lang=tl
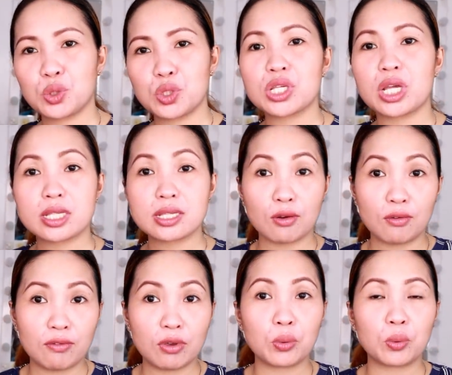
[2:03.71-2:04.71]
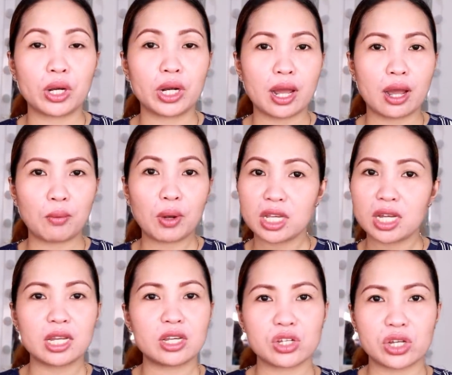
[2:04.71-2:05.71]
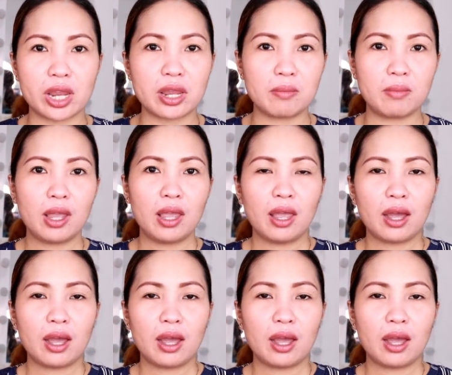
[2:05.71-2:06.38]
ko dun sa isa kong viewer na wag niyang i-shave.